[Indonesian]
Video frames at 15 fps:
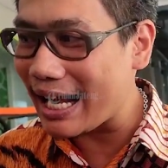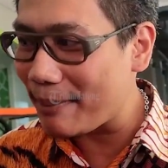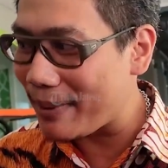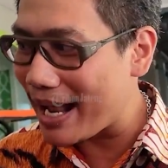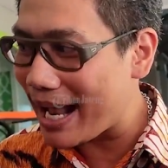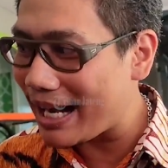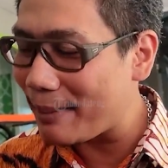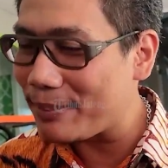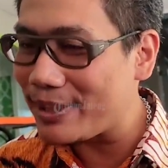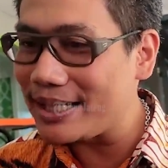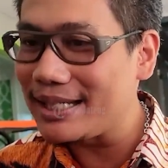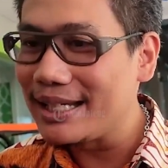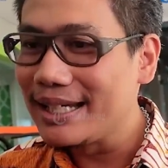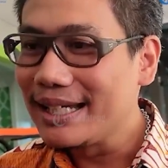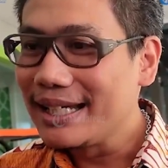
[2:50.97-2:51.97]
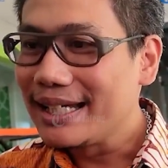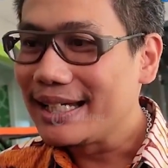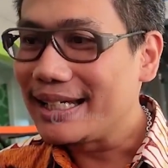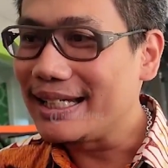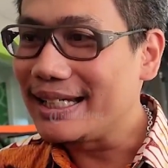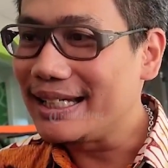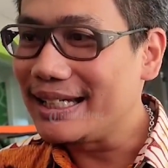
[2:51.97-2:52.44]
harap harap di,
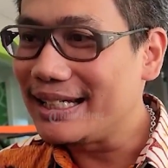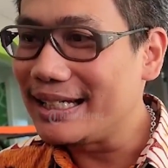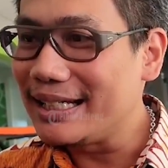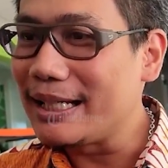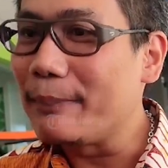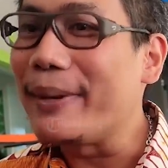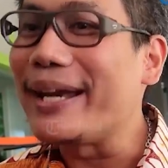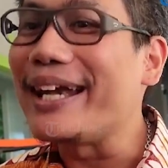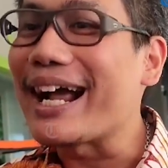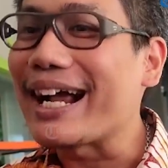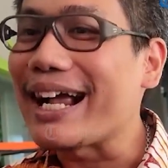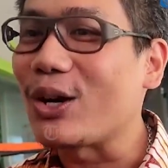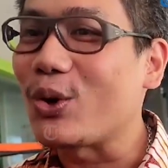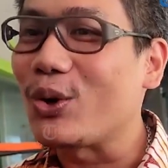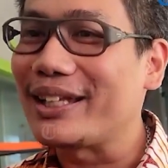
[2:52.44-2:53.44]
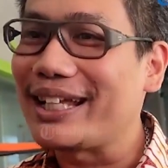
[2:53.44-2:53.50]
di, di dibedakan